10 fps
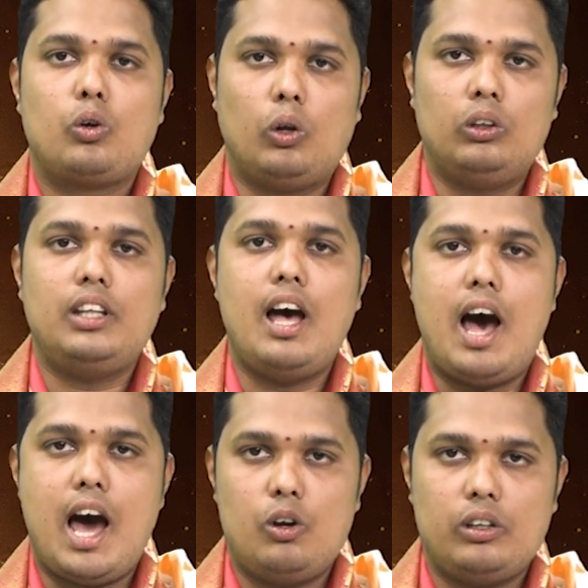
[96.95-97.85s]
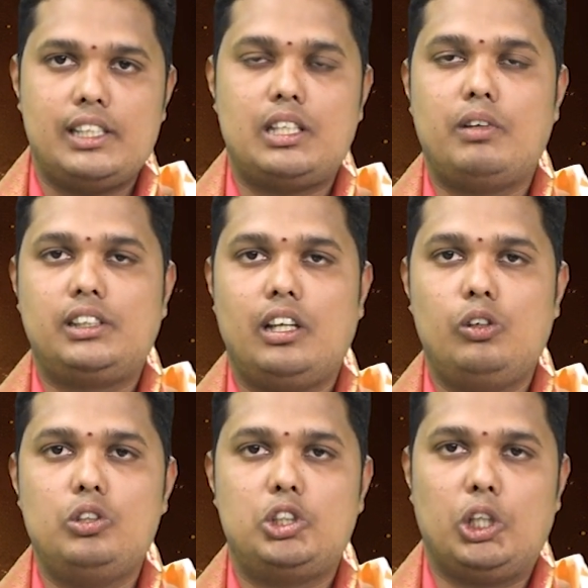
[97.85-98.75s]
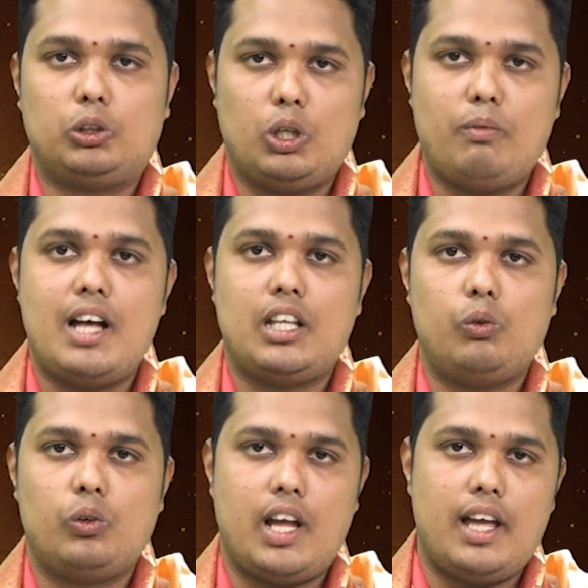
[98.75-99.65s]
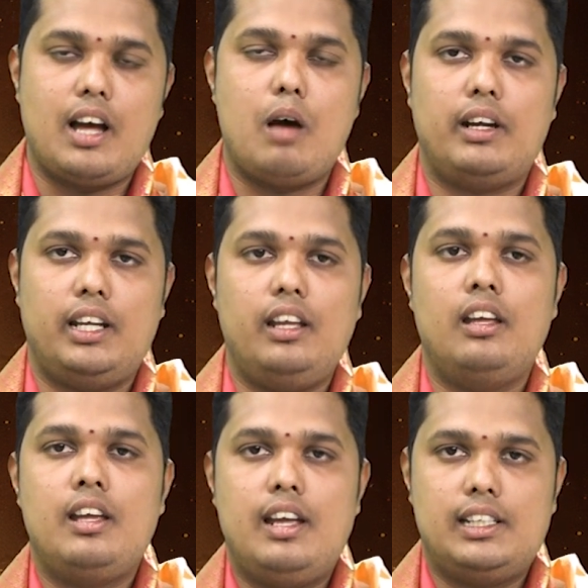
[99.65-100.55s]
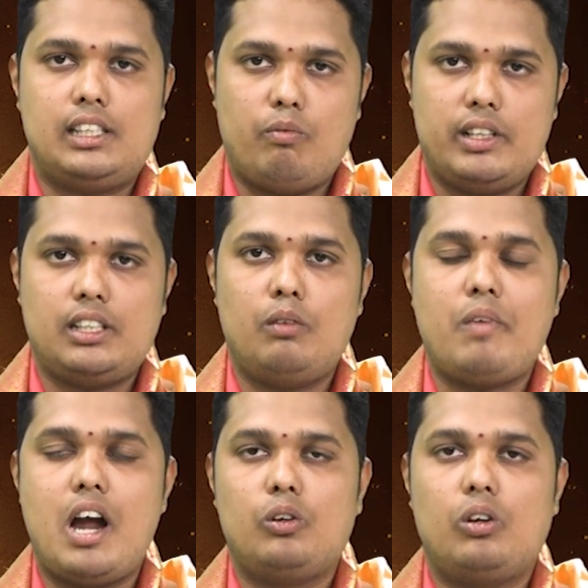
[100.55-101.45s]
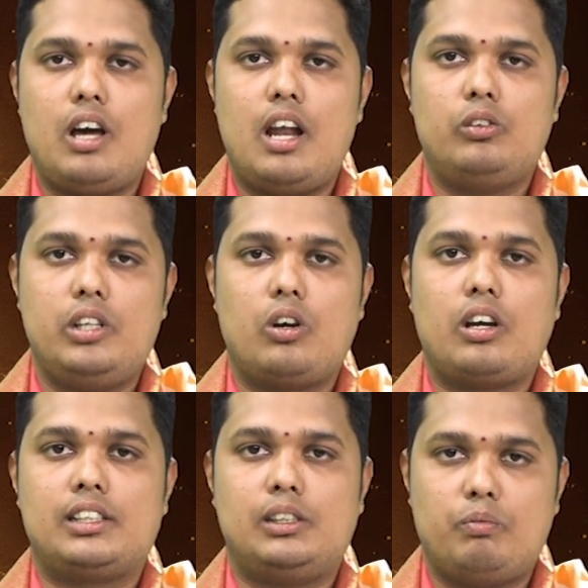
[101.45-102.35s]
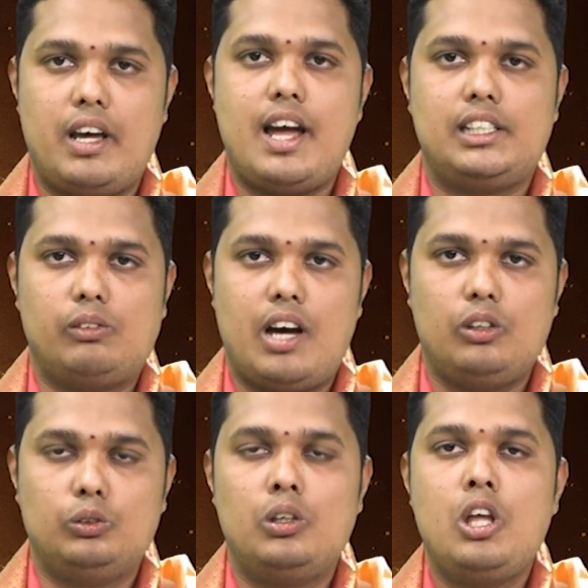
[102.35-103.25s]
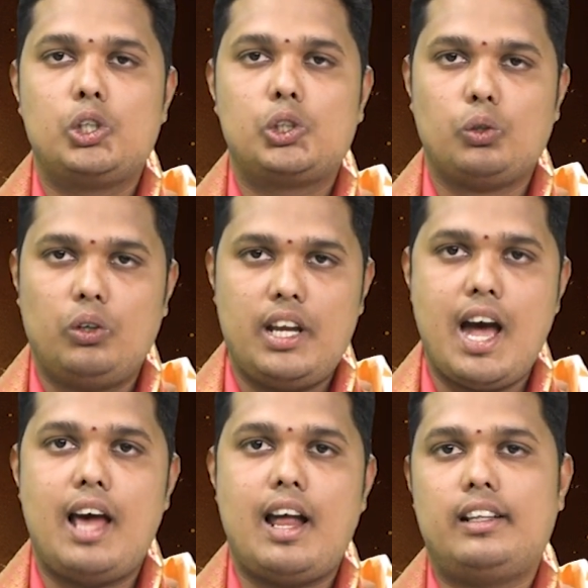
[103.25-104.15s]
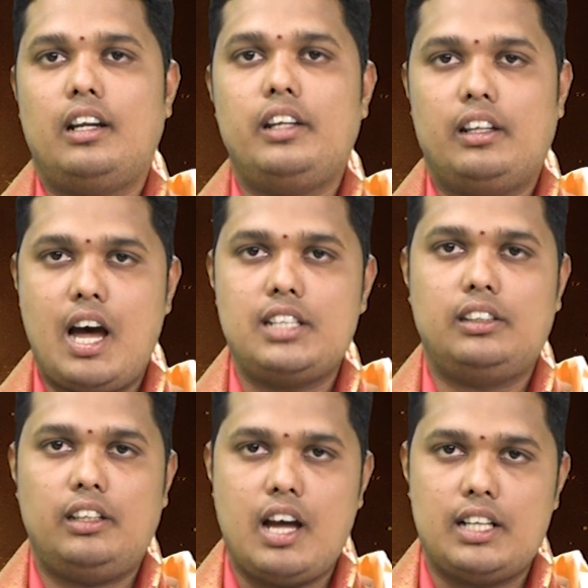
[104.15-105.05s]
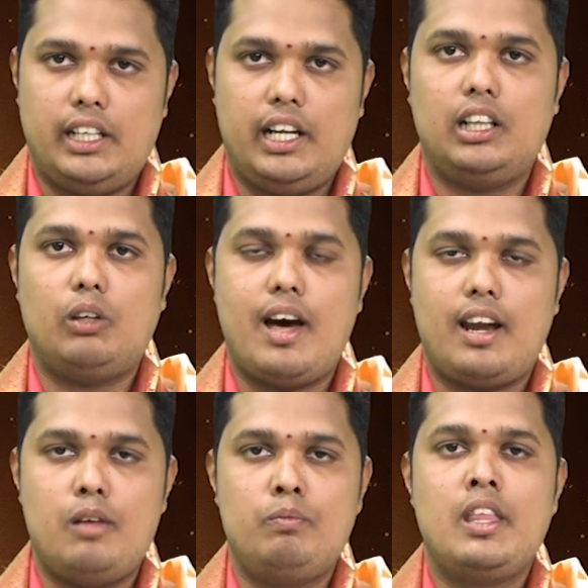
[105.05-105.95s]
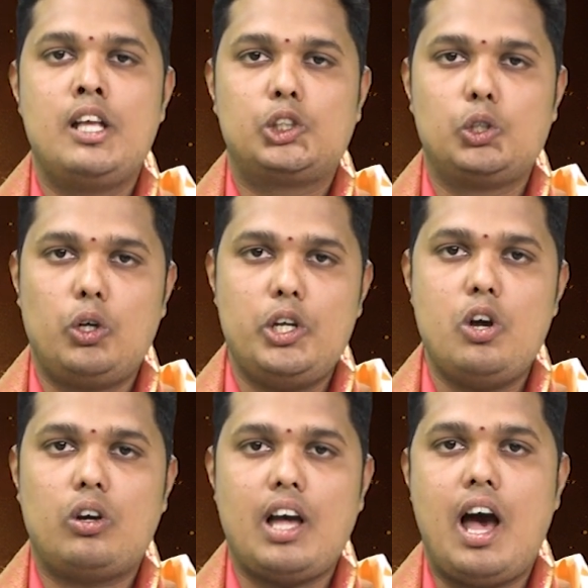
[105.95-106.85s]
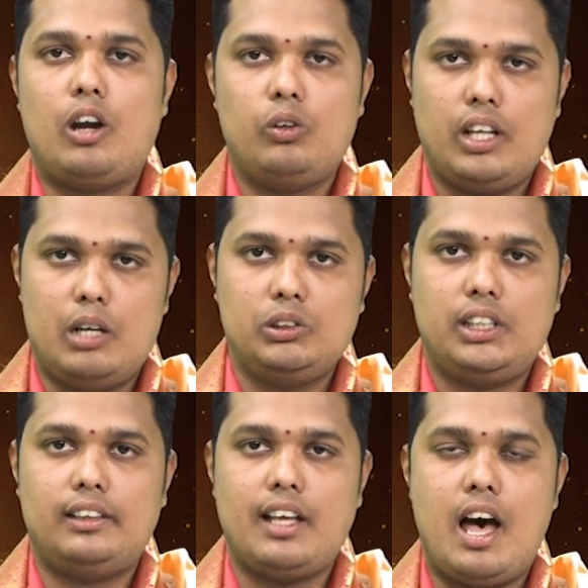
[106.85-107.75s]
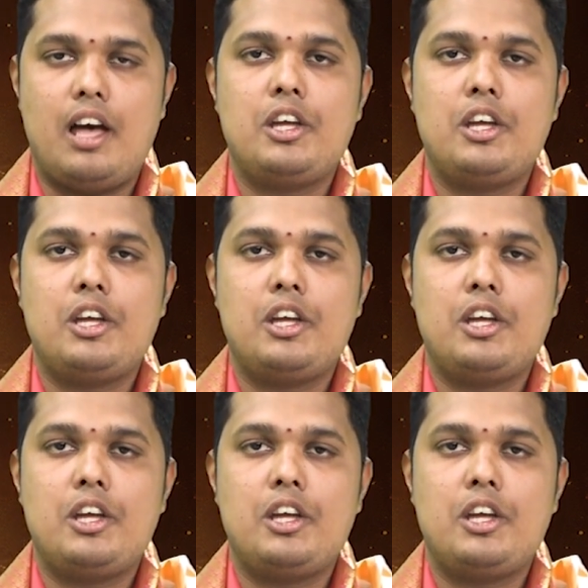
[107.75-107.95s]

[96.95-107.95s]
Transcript: కొంత ఆరోగ్య సమస్యలు శత్రుబాధలు ఉన్నాయి కాబట్టి ఈ సంవత్సరం పాటు కూడా యొక్క సింహరాశి వారు సూర్యారాధన యథాశక్తిగా చేయడం ద్వారా సూర్యుడి యొక్క అనుగ్రహము చేత